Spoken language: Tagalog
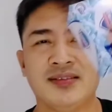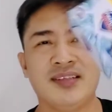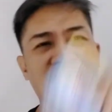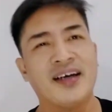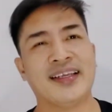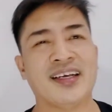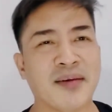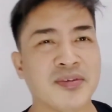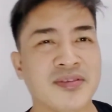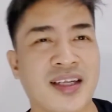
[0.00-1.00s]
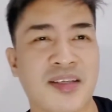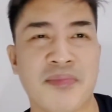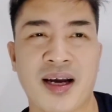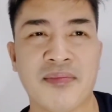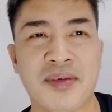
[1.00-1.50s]
lang ang ginagamit ko dati
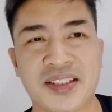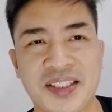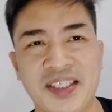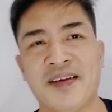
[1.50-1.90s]
mga Kamelski.